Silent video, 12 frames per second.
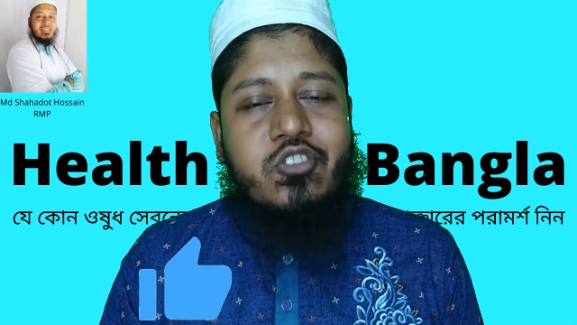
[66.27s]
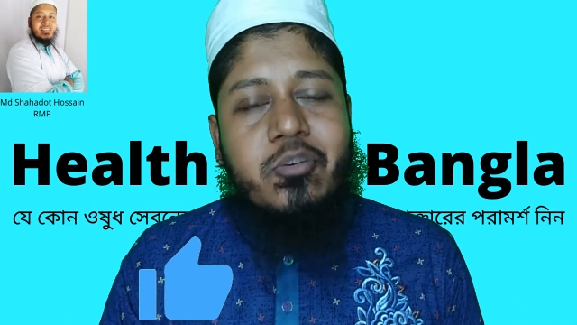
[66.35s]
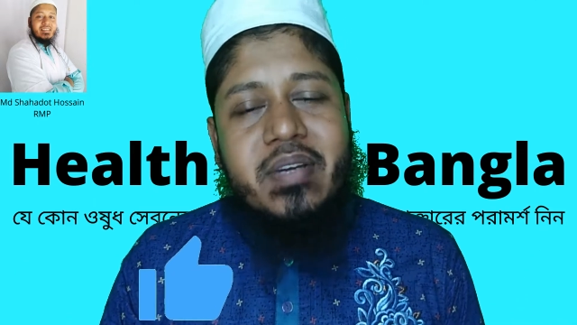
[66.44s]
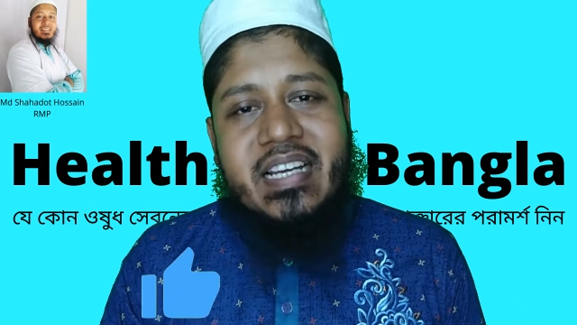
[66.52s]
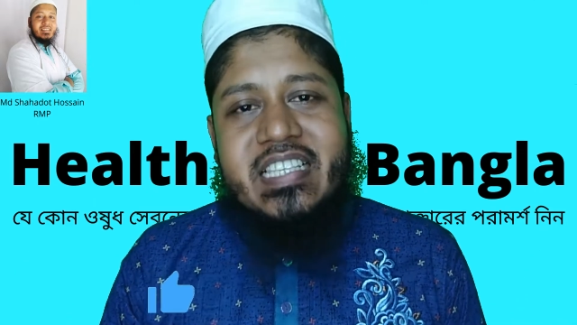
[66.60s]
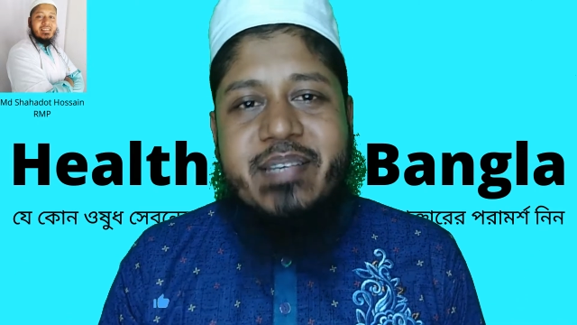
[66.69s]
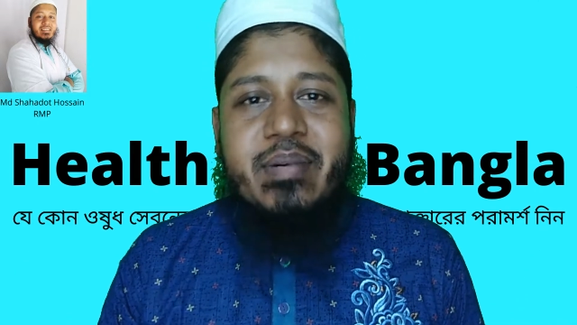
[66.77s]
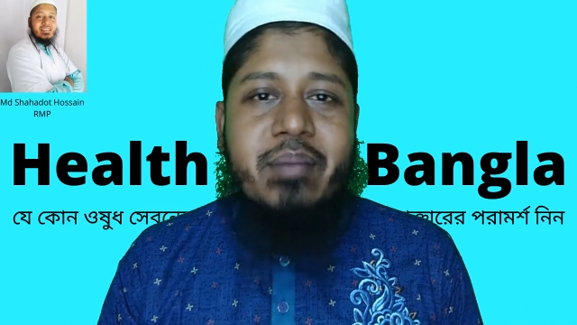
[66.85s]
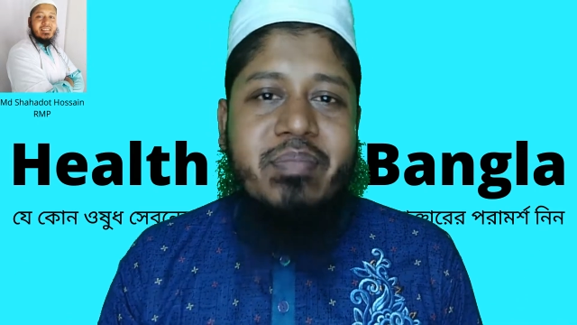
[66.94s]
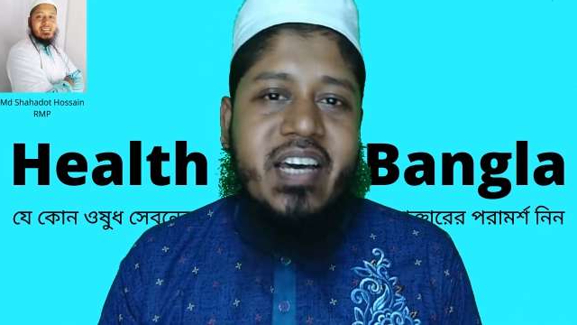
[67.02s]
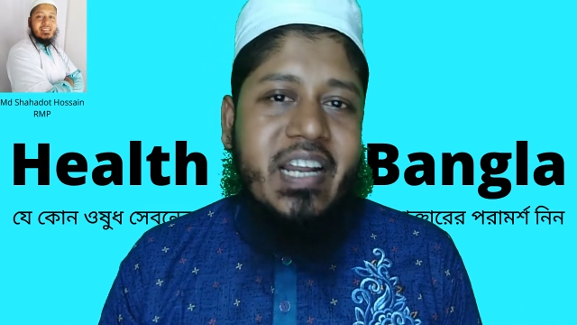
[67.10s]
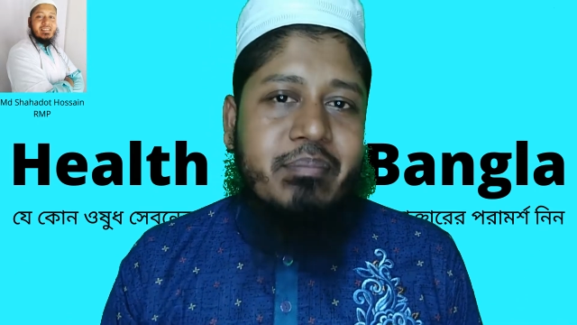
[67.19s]
কমে গেছে বা
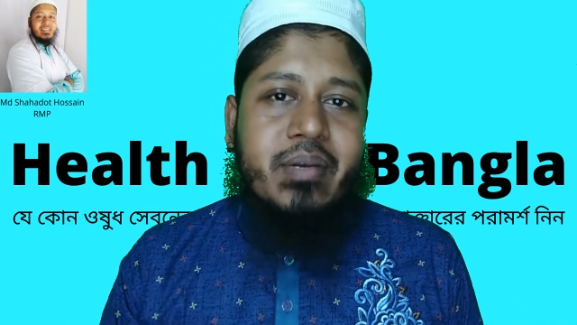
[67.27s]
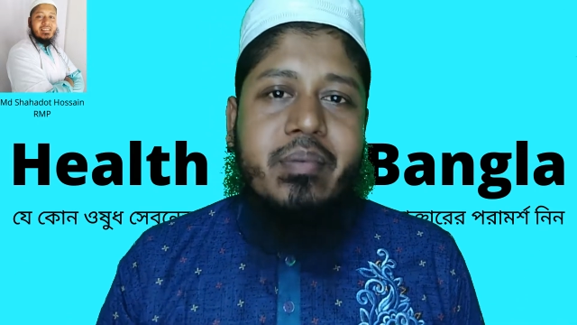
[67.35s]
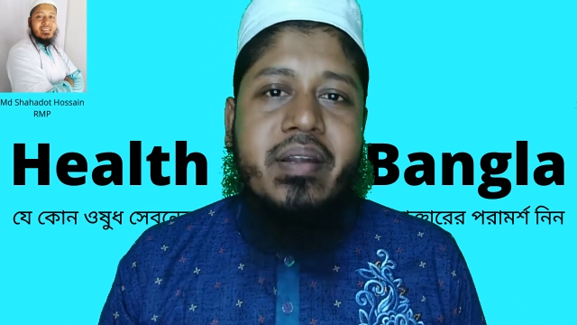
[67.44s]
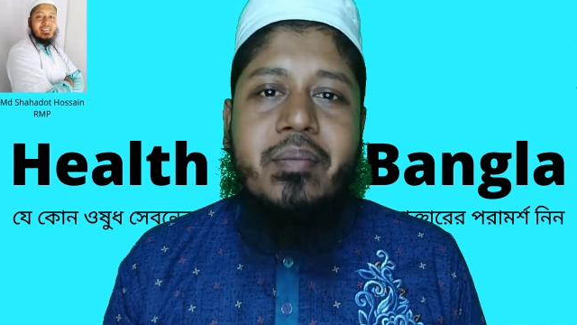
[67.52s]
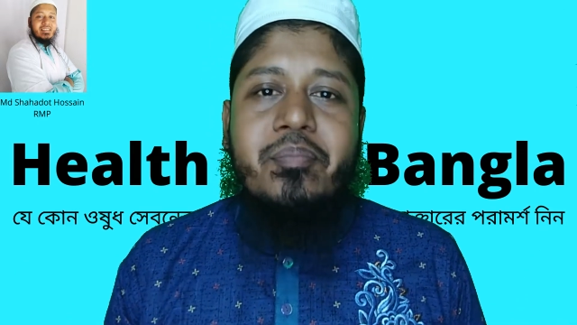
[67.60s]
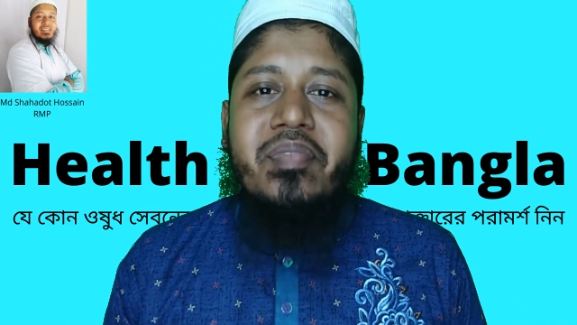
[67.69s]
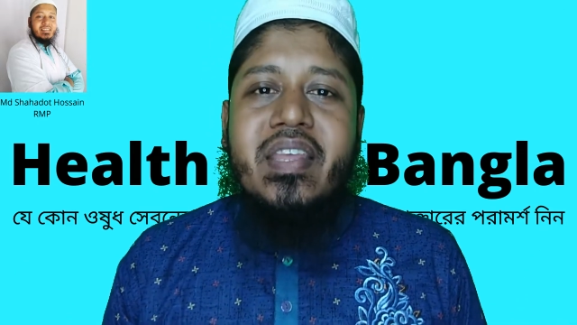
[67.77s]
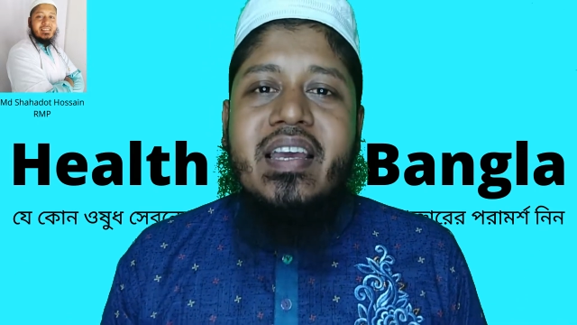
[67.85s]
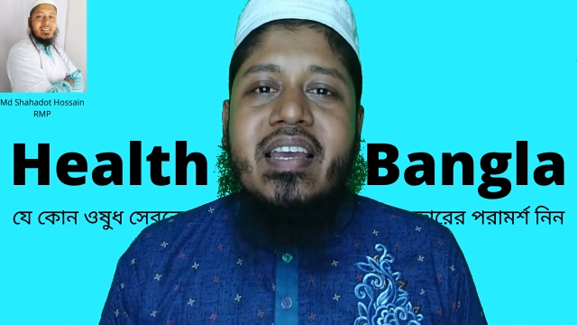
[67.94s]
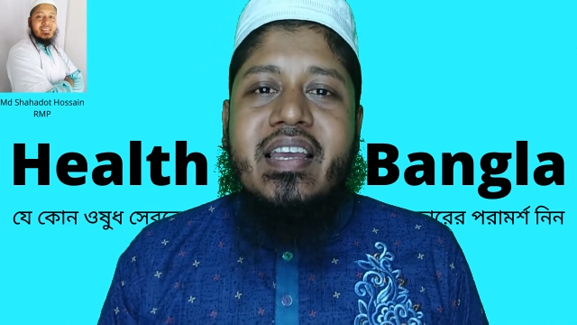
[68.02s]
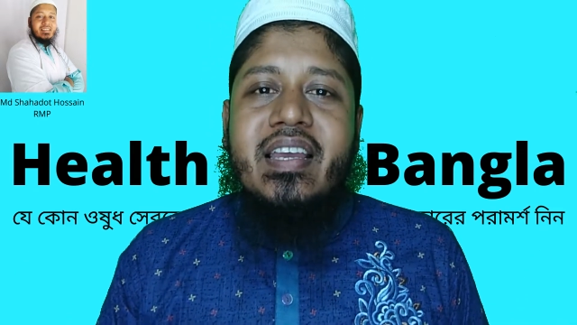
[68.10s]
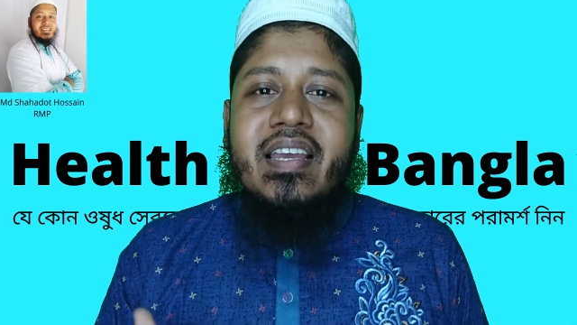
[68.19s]
আপনি আরাম পাবেন
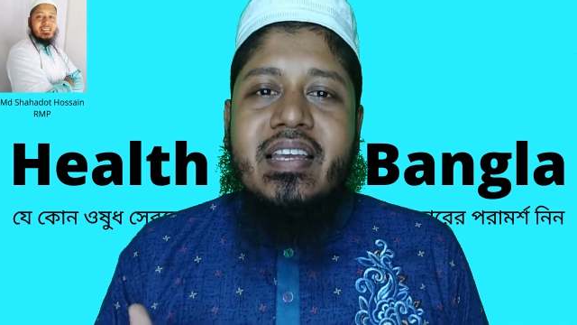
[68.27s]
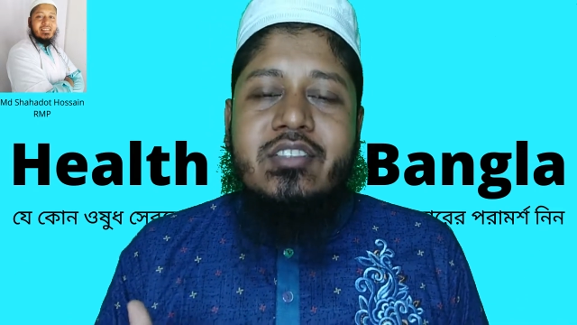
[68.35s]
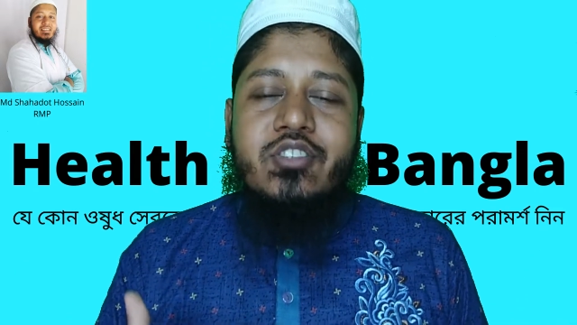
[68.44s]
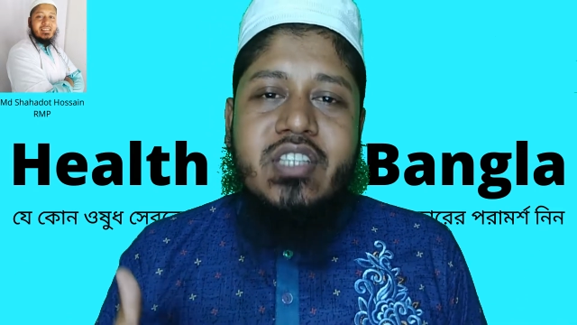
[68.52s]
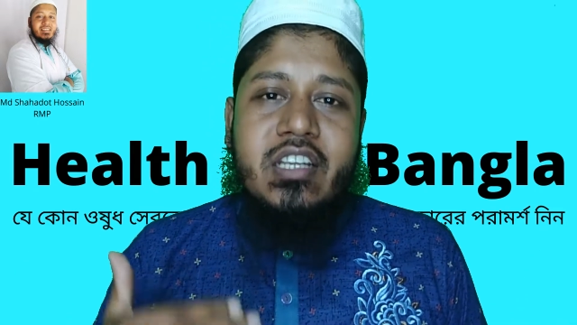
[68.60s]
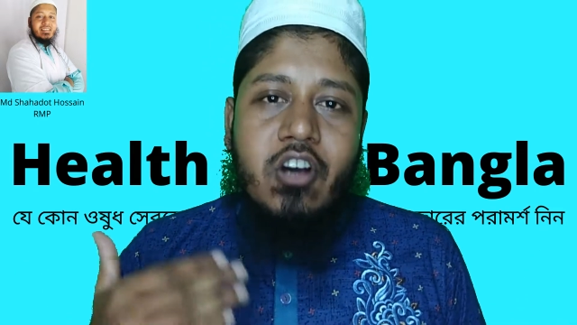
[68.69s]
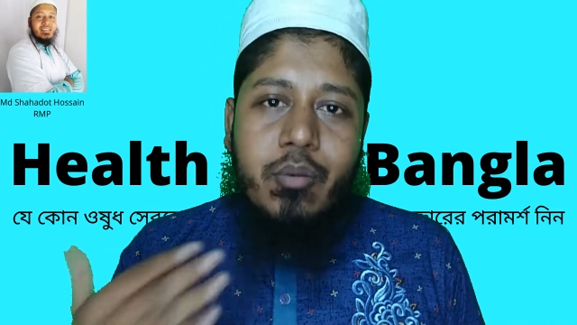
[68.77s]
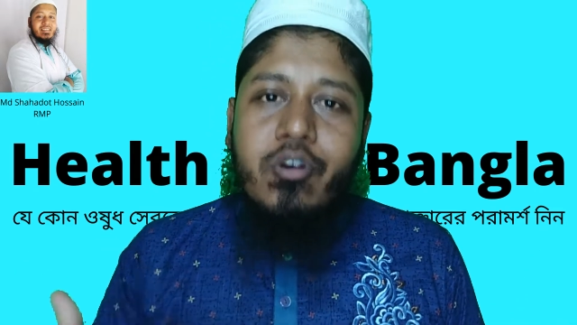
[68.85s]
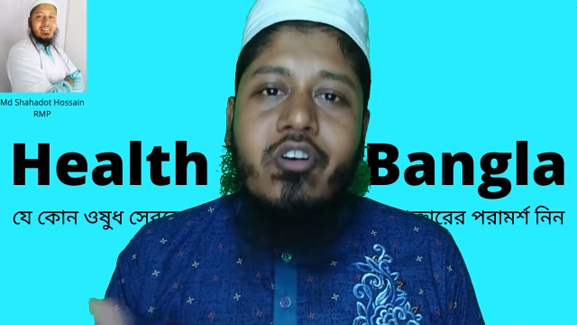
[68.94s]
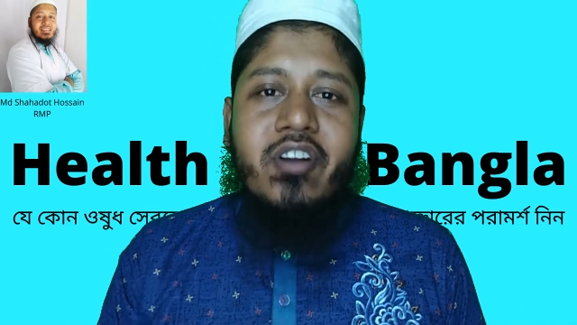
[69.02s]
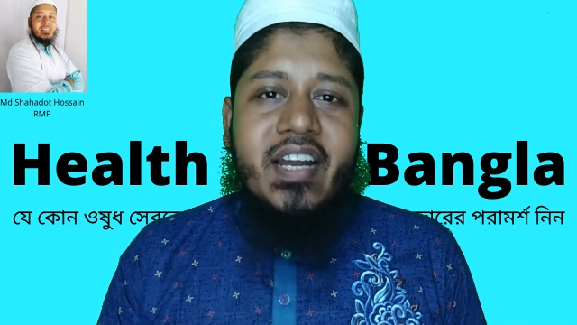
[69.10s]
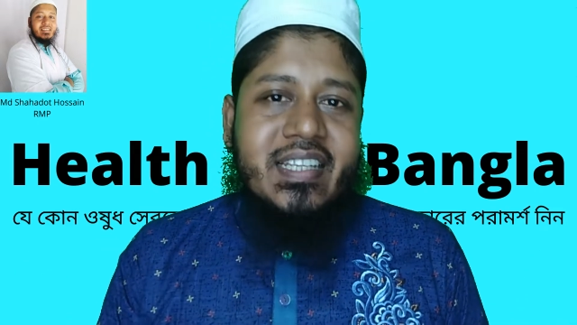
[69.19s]
যদি
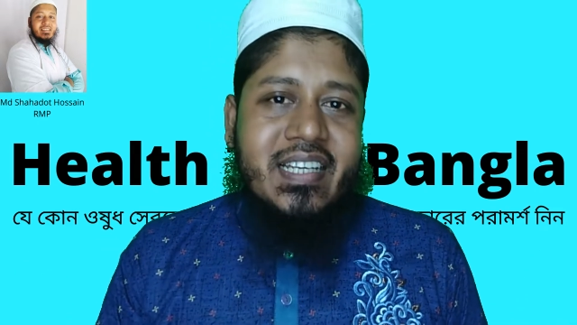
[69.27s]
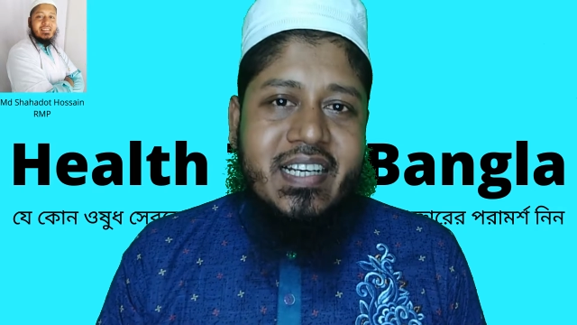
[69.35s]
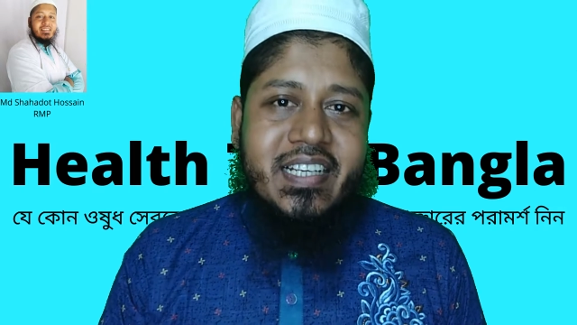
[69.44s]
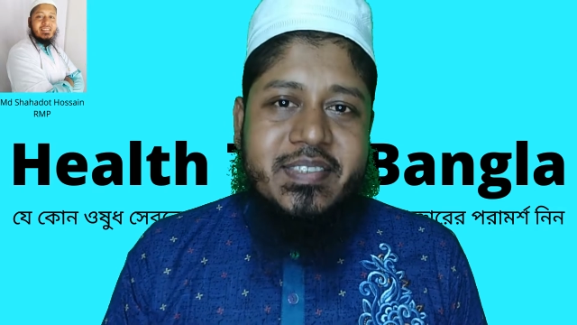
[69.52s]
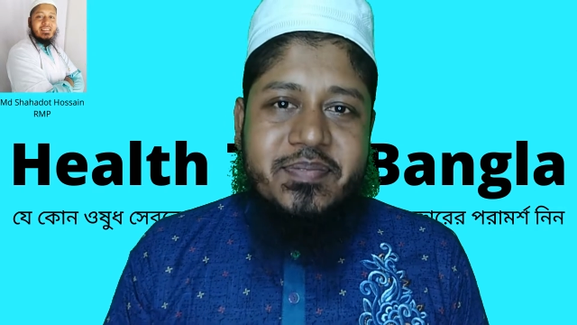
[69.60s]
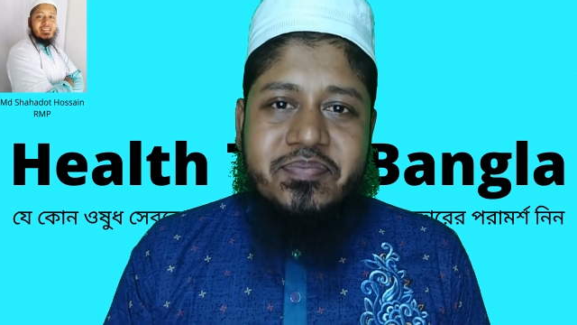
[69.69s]
লবঙ্গ না থাকে